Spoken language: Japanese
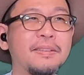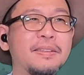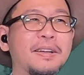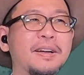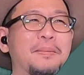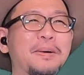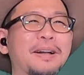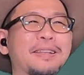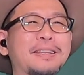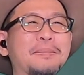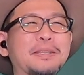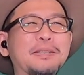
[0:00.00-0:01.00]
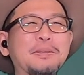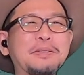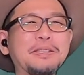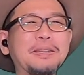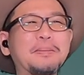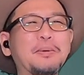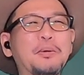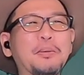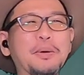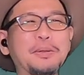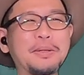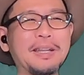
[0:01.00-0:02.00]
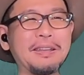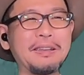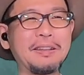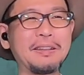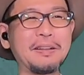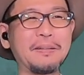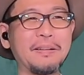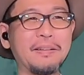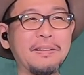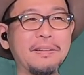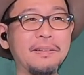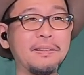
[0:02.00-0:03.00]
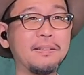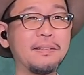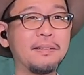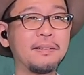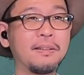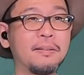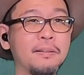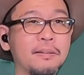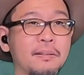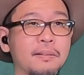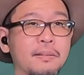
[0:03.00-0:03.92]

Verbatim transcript: いや、もう改めてそっちでもう覚えるの大変だわ。え